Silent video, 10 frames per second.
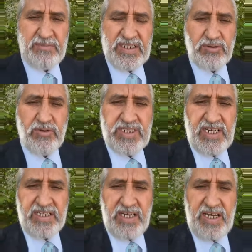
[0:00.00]
Biz
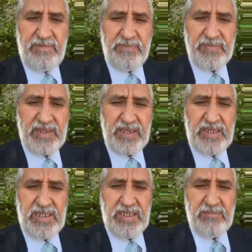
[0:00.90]
öncelikle
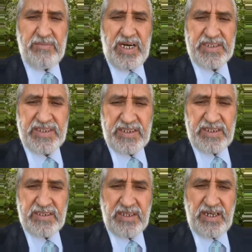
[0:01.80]

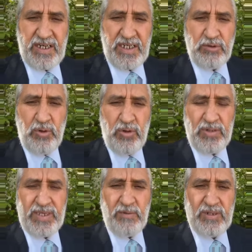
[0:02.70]
Bartın
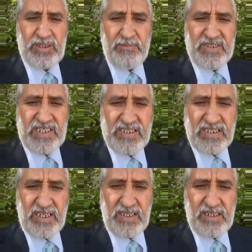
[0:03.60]
Anadolu İmam Hatip
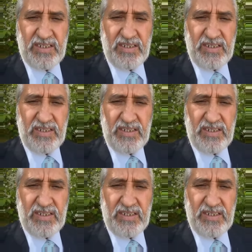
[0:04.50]
Lisesi